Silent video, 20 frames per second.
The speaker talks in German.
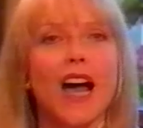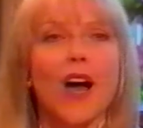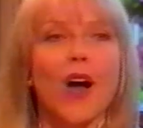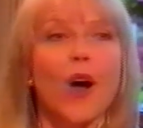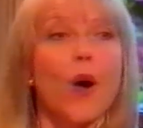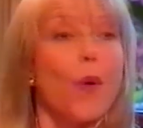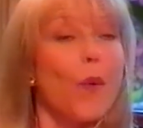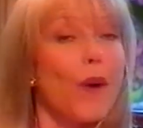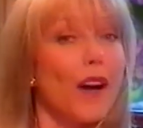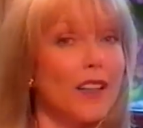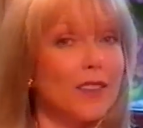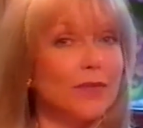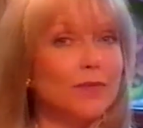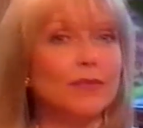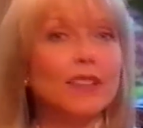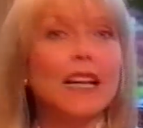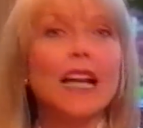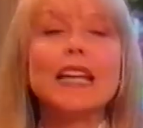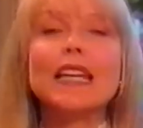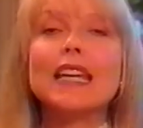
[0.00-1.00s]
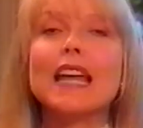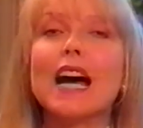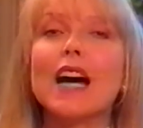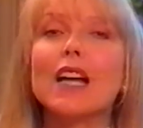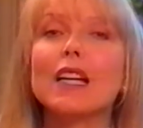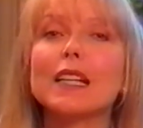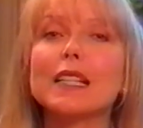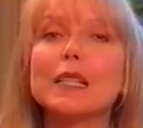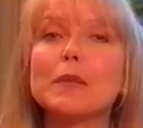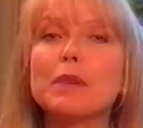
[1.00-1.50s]
Schön.
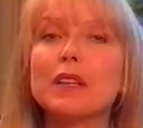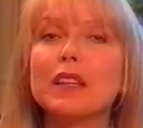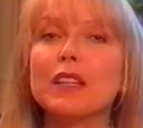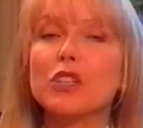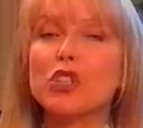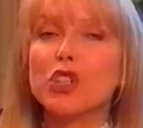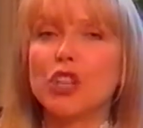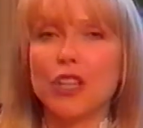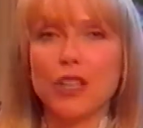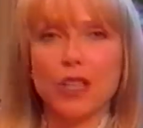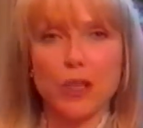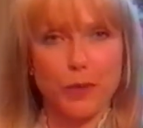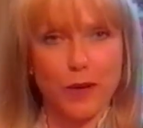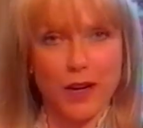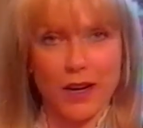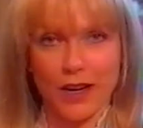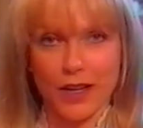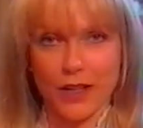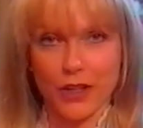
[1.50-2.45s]
Jetzt kommt das Genie hinter